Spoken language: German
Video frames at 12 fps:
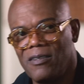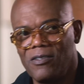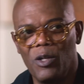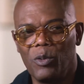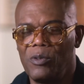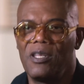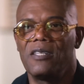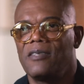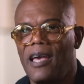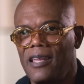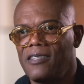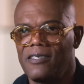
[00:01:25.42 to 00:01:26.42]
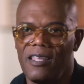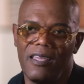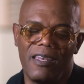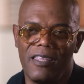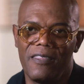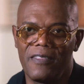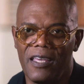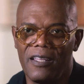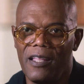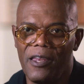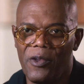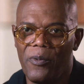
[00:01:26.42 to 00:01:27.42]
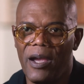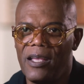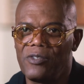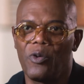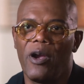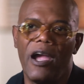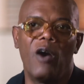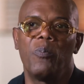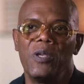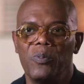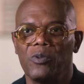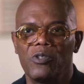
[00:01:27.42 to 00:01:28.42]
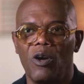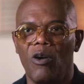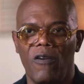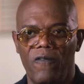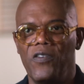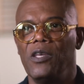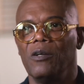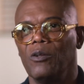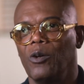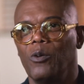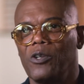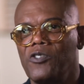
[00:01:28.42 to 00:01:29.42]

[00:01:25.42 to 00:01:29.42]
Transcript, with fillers: Es gibt keine Unwahrheiten in seinen Figuren, wie sie denken oder fühlen oder